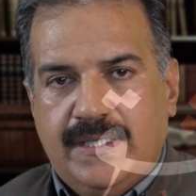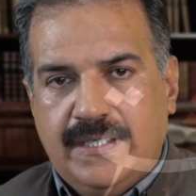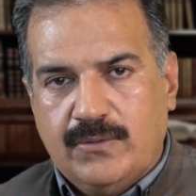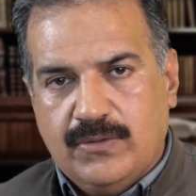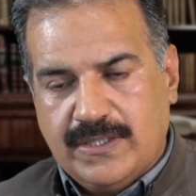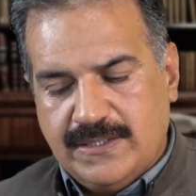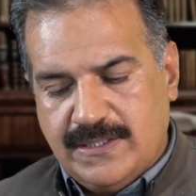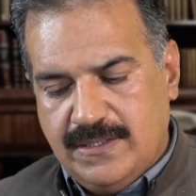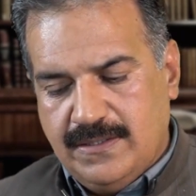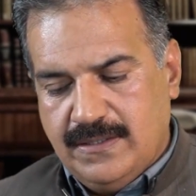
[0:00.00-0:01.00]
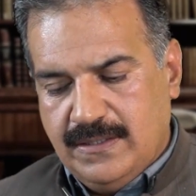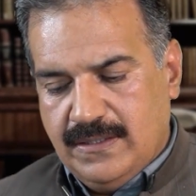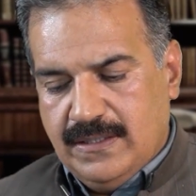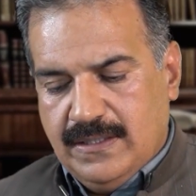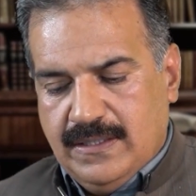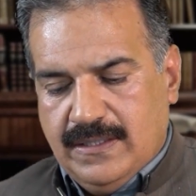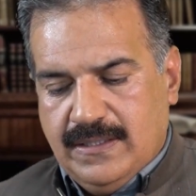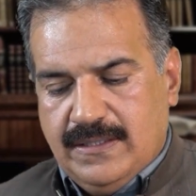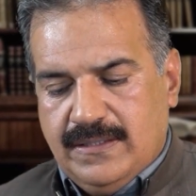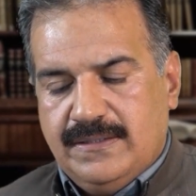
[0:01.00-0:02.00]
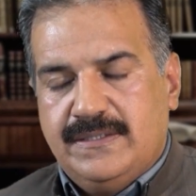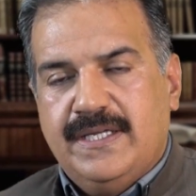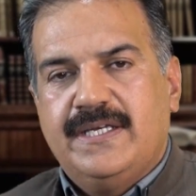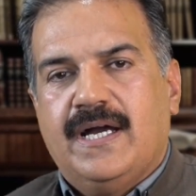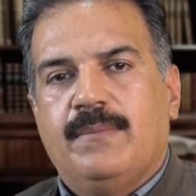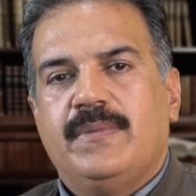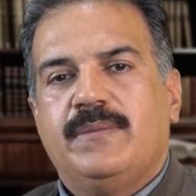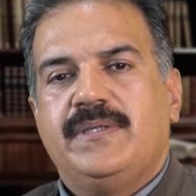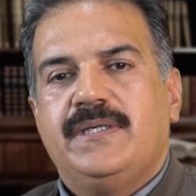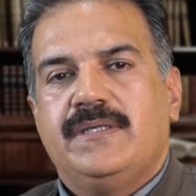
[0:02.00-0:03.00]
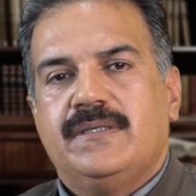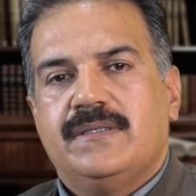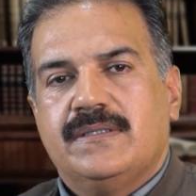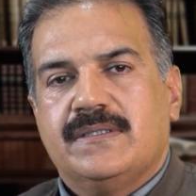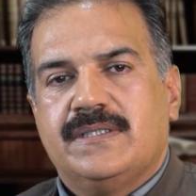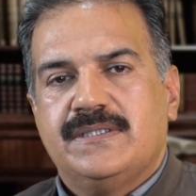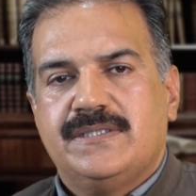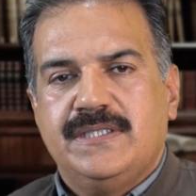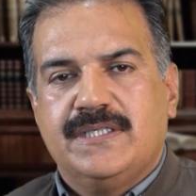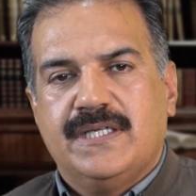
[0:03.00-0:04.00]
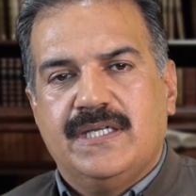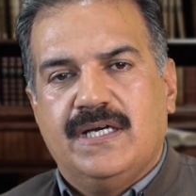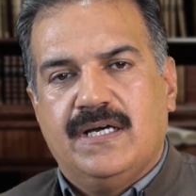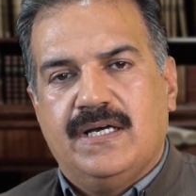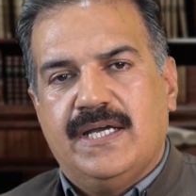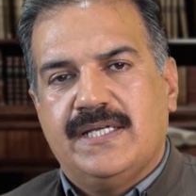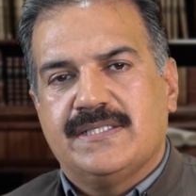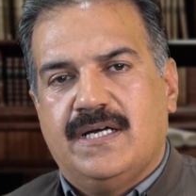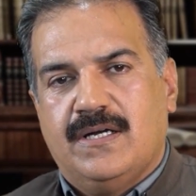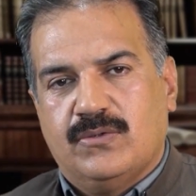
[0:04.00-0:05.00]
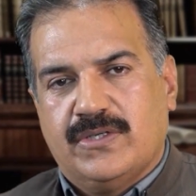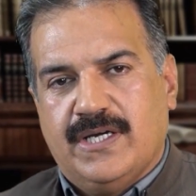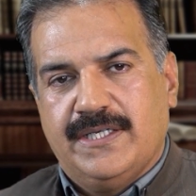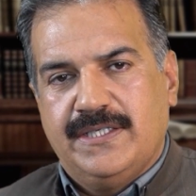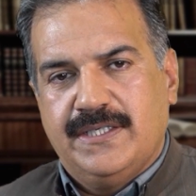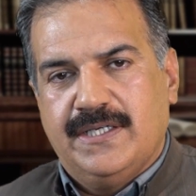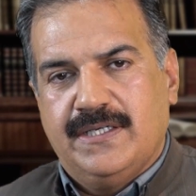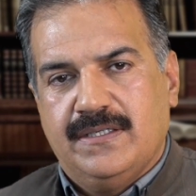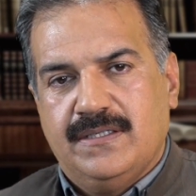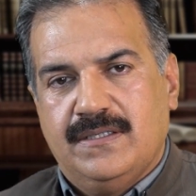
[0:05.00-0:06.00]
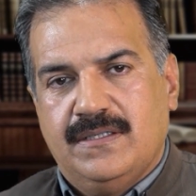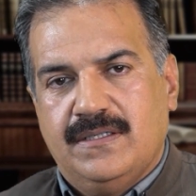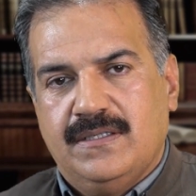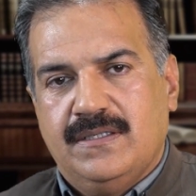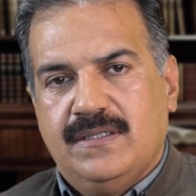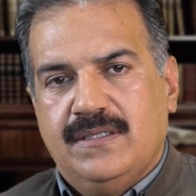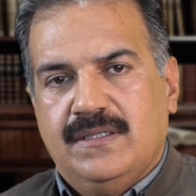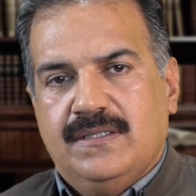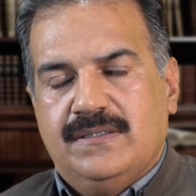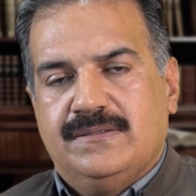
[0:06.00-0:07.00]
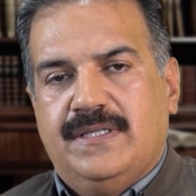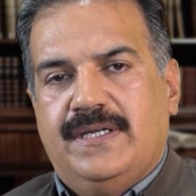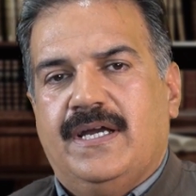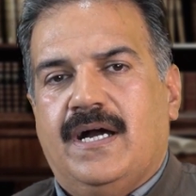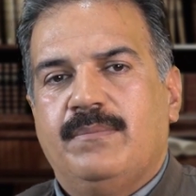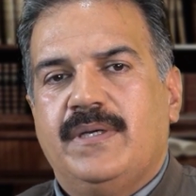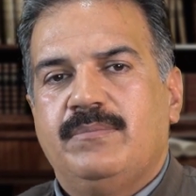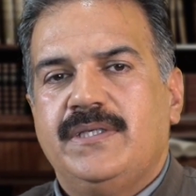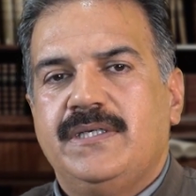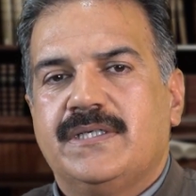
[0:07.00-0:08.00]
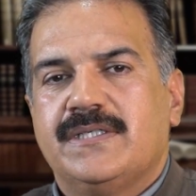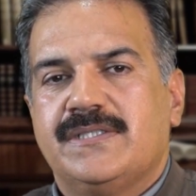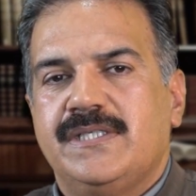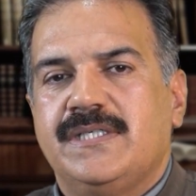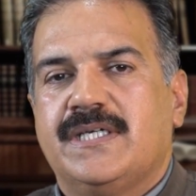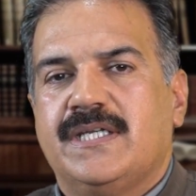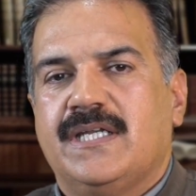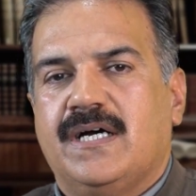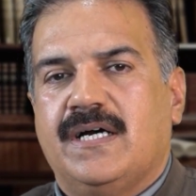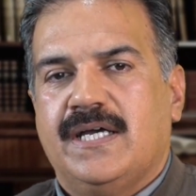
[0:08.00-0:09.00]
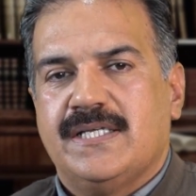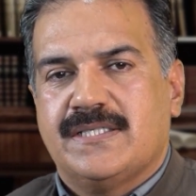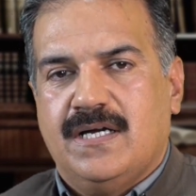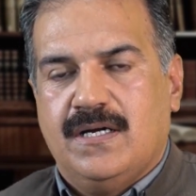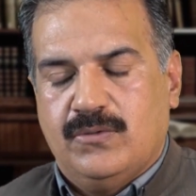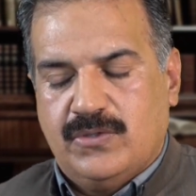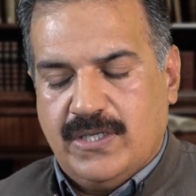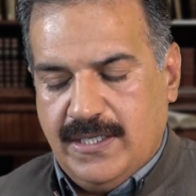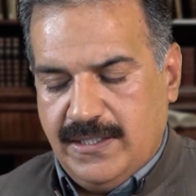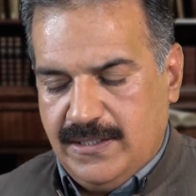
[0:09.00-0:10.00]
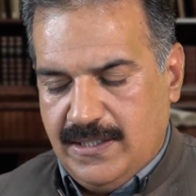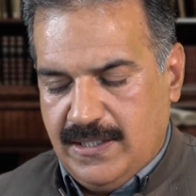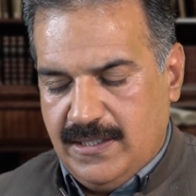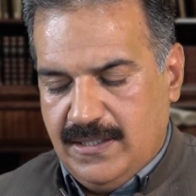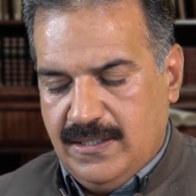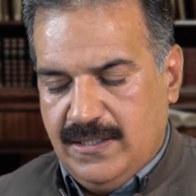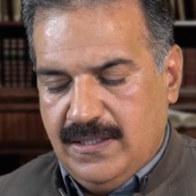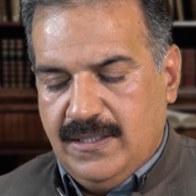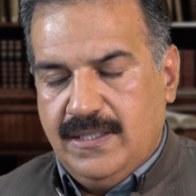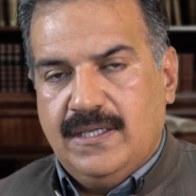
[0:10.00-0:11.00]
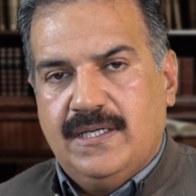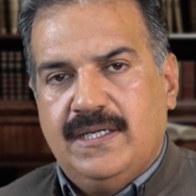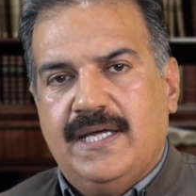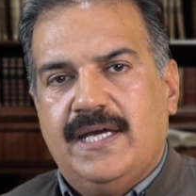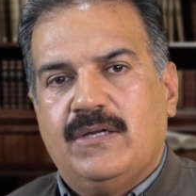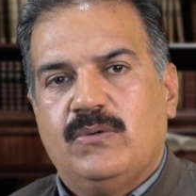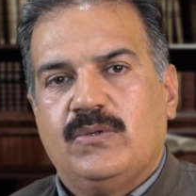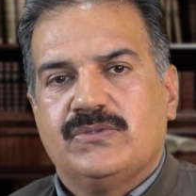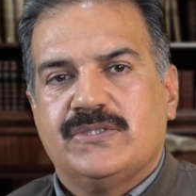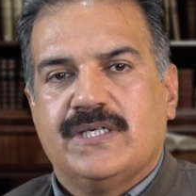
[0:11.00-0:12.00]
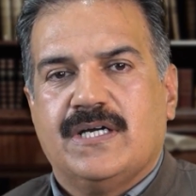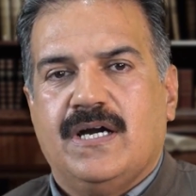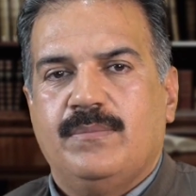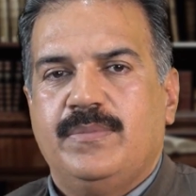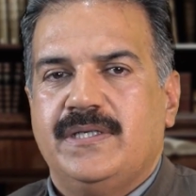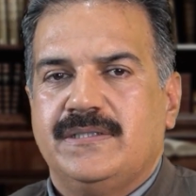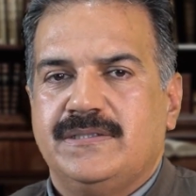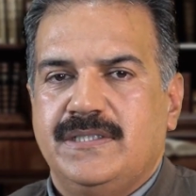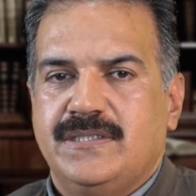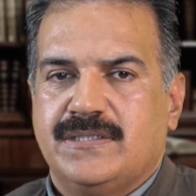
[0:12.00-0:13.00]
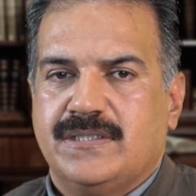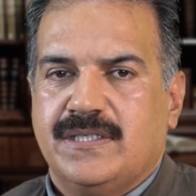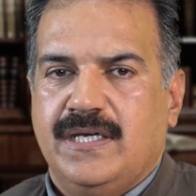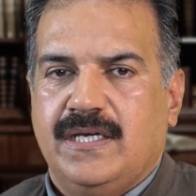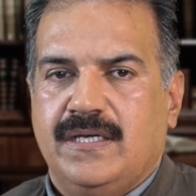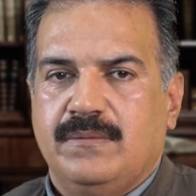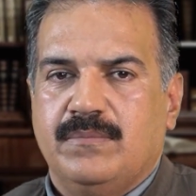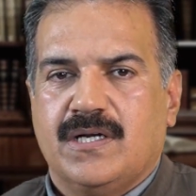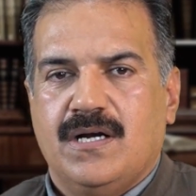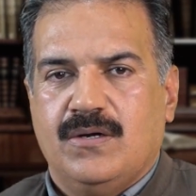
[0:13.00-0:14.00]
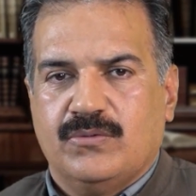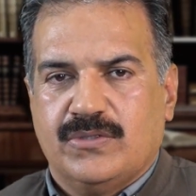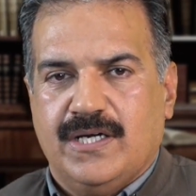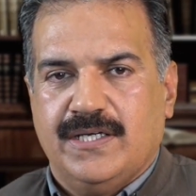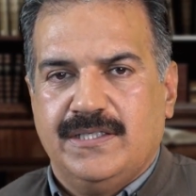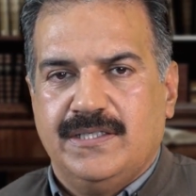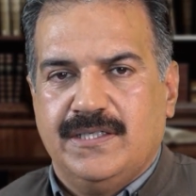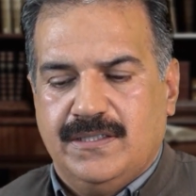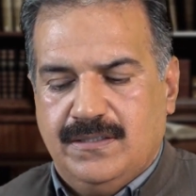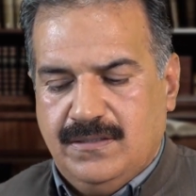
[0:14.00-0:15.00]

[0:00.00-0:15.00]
एक और गज़ल दरिया में भी किसी के ना ऐसा उठाइए दरिया में भी किसी के ना ऐसा उठाइए लहरों से ख्वाब जीस्त के इम्कान उठाइए